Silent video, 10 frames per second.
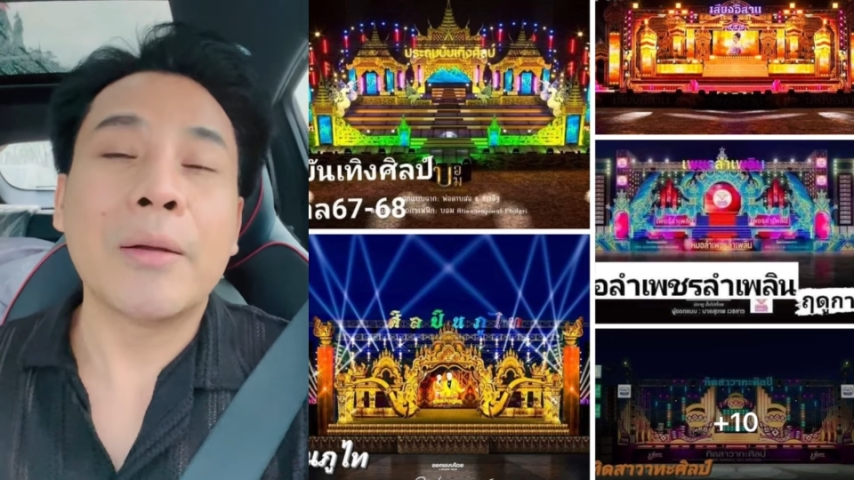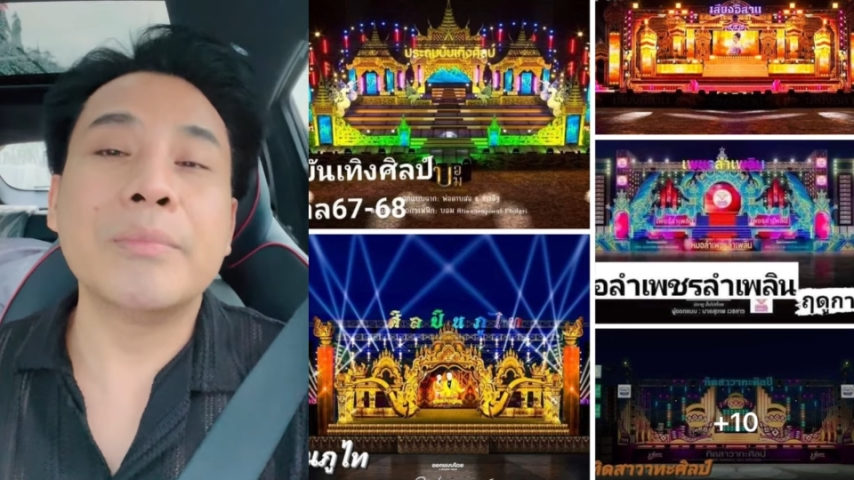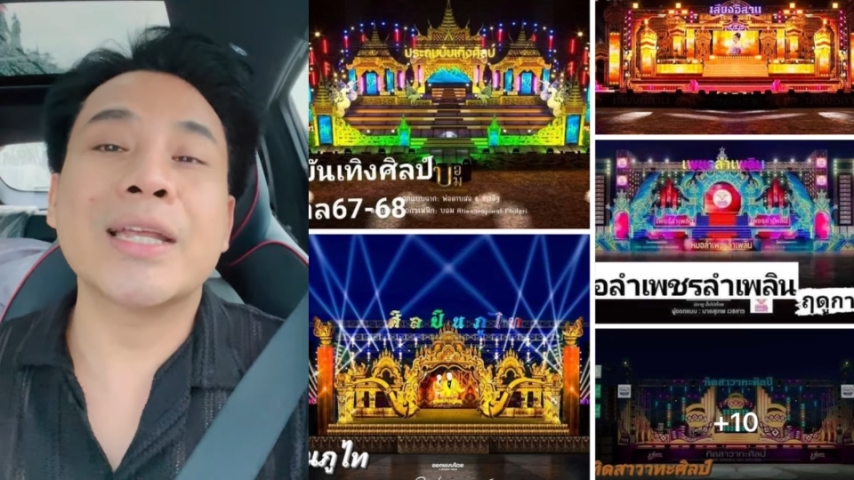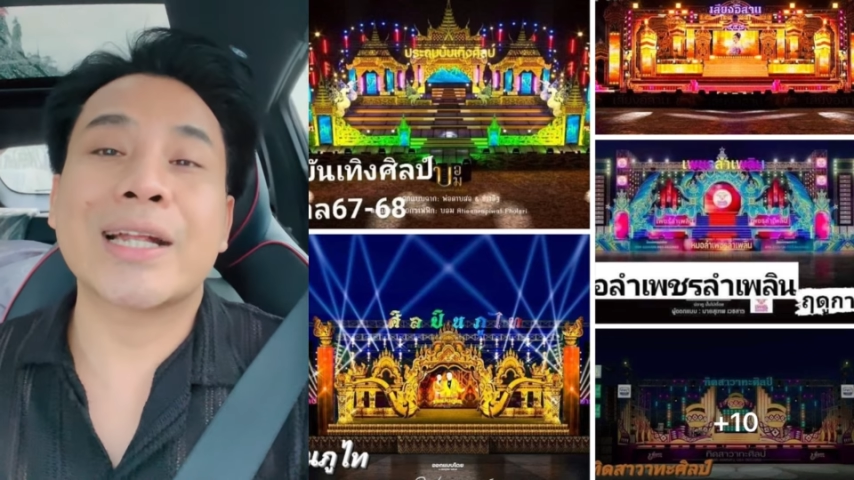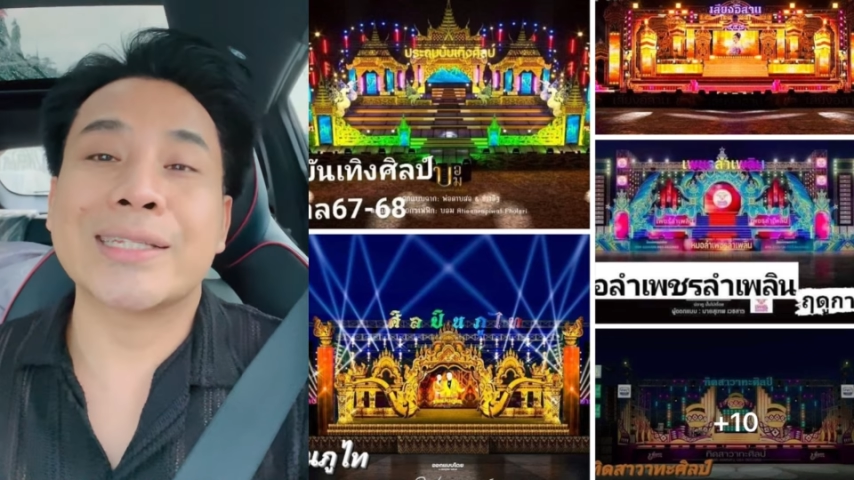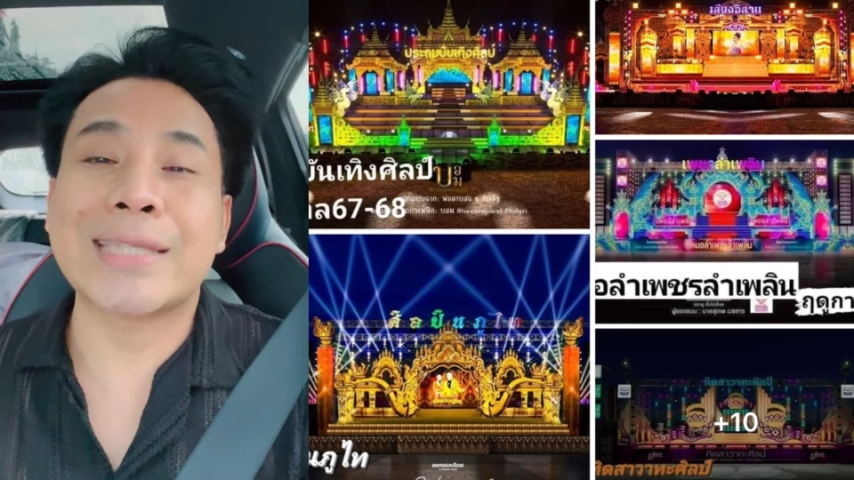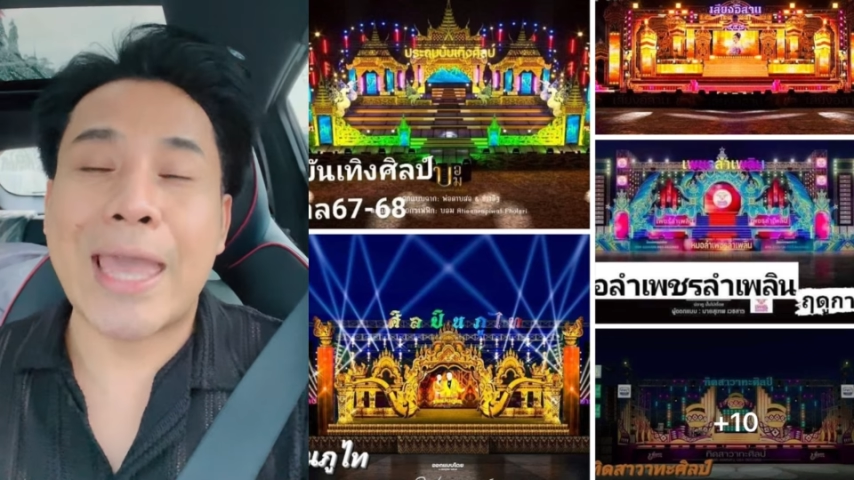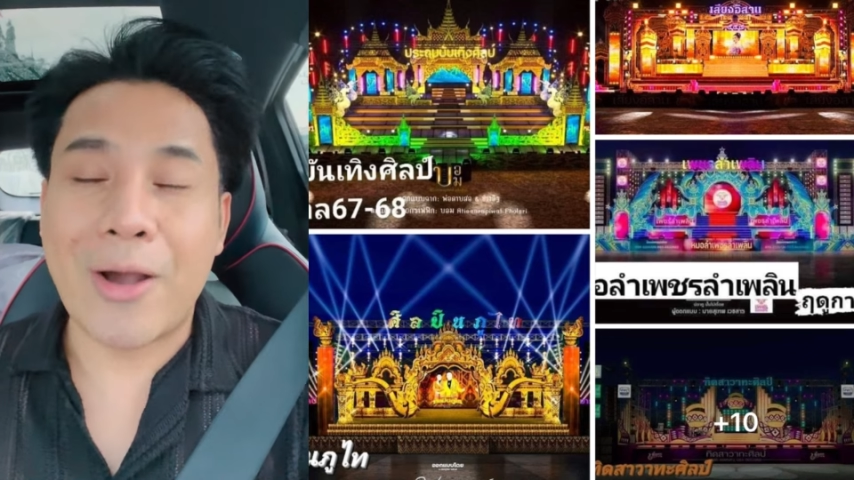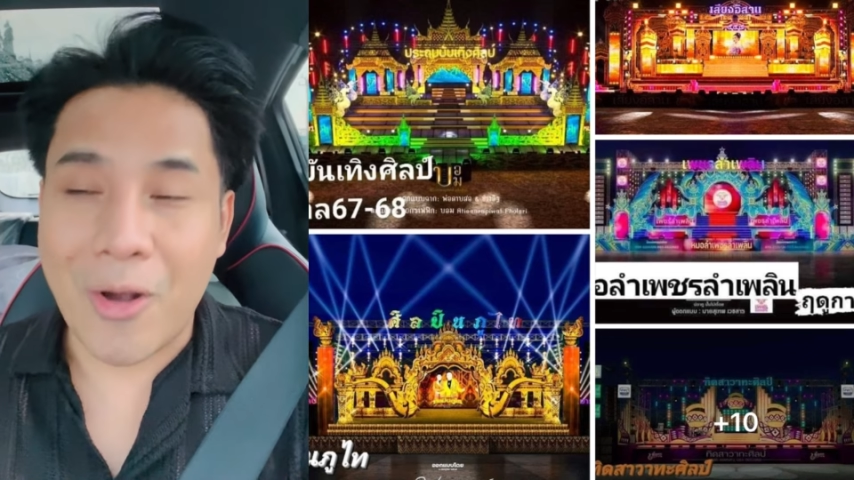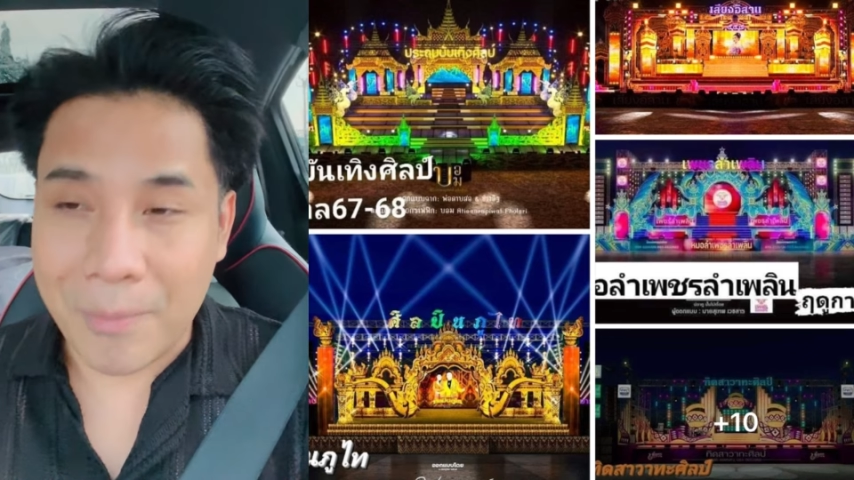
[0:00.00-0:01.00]
มีกระแส
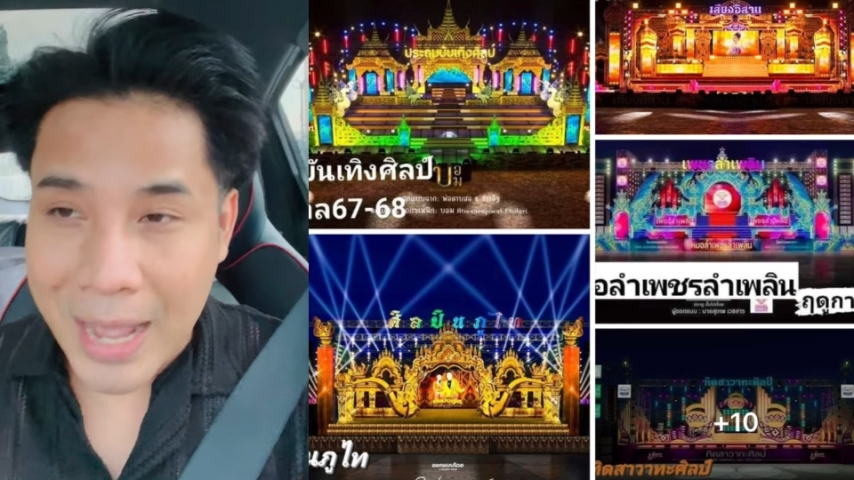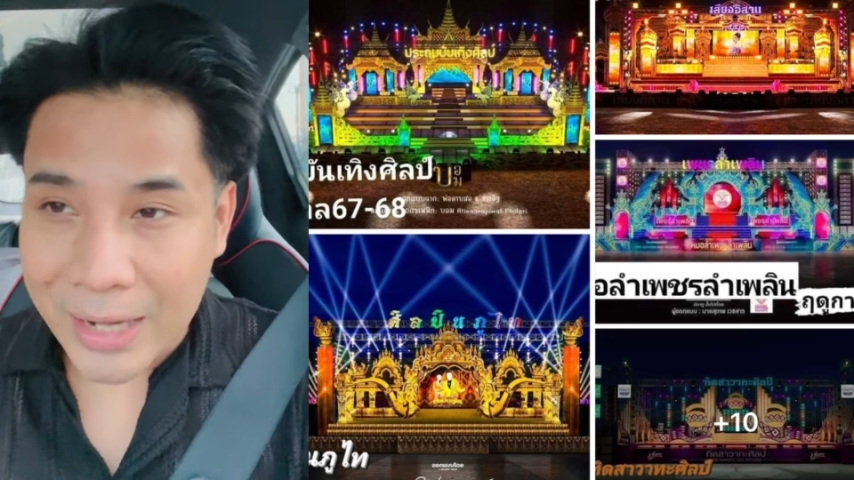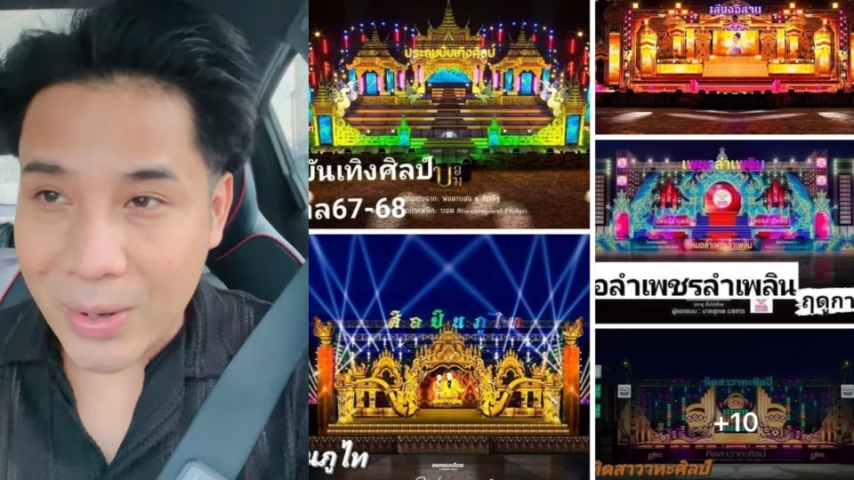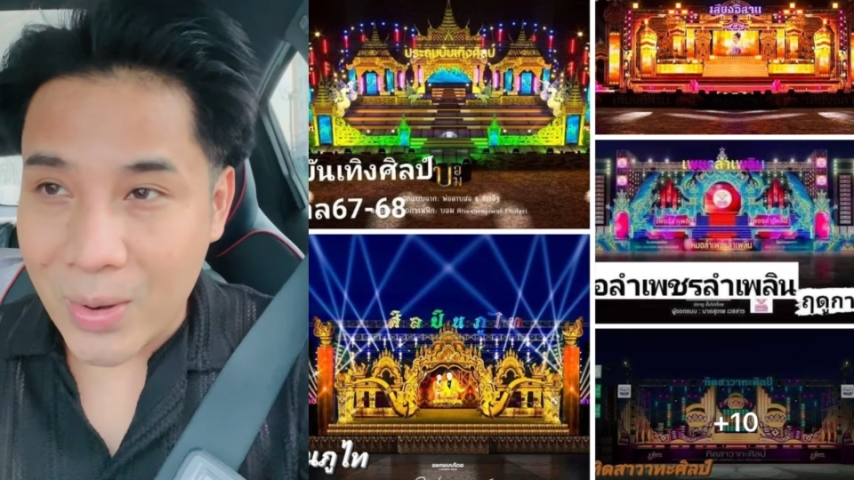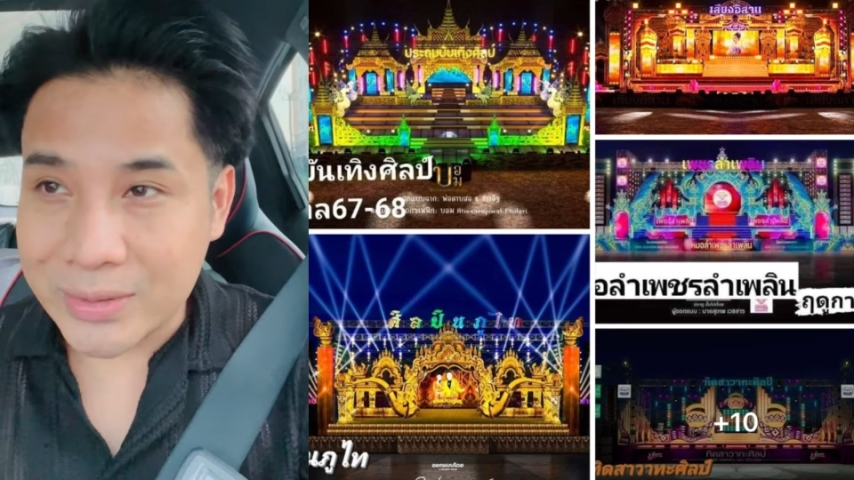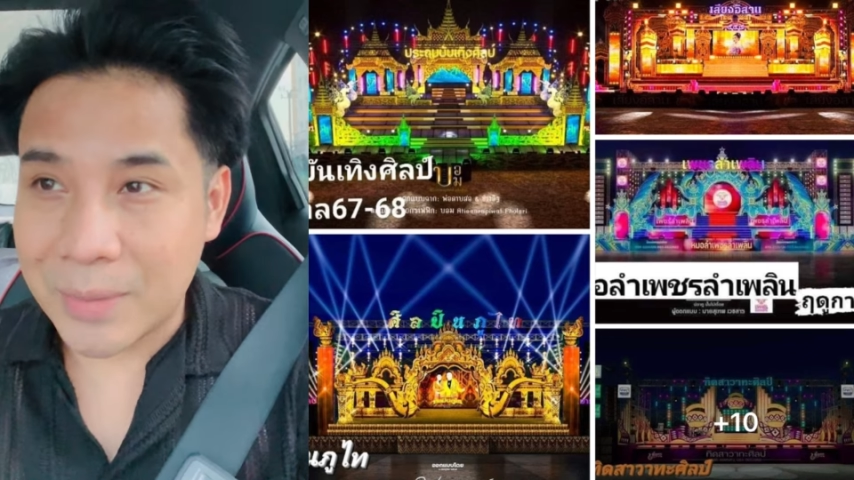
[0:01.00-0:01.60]
ออกมาเนาะ